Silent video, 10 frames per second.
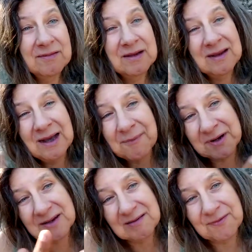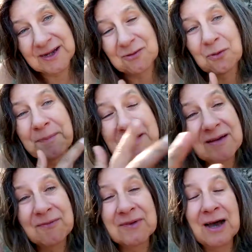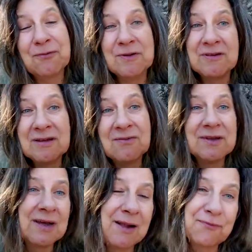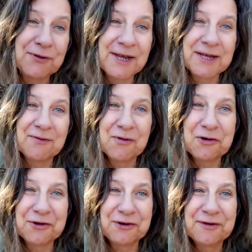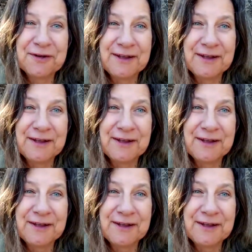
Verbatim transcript: Da, da, kann man das vielleicht noch besser nachvollziehen wie innerhalb von einer Woche.